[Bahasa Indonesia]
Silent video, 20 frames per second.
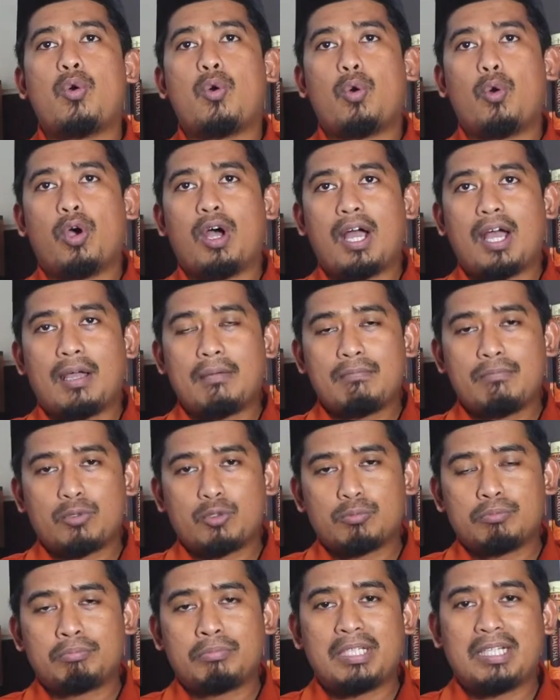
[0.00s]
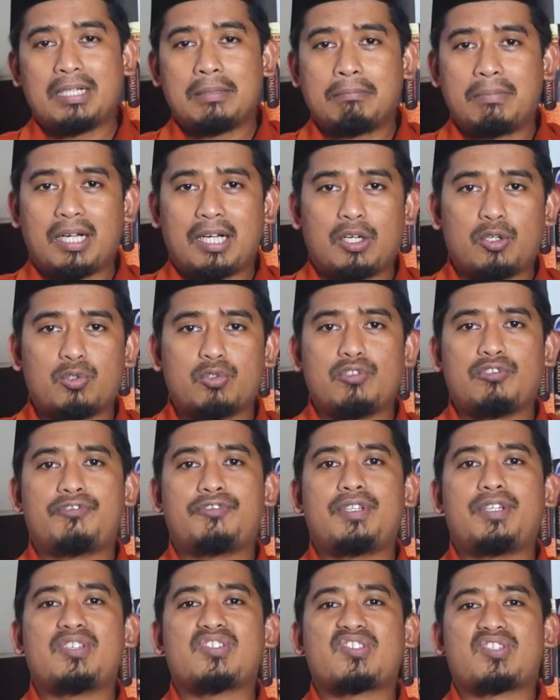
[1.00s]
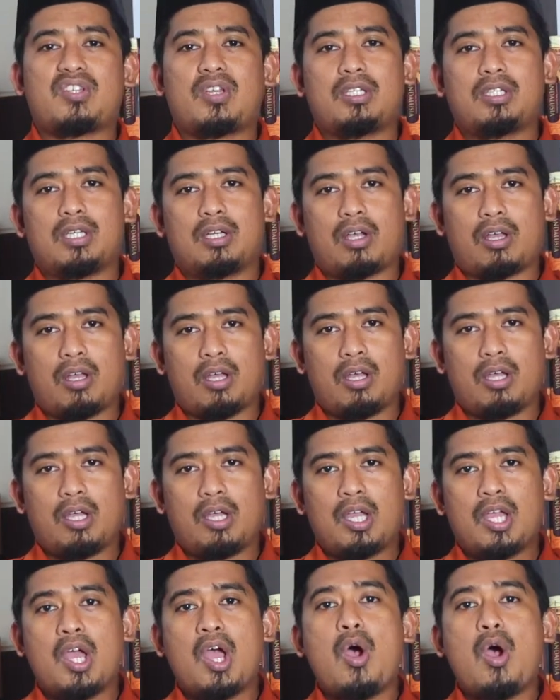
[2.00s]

wa amrun bil ma'rufi sadaqah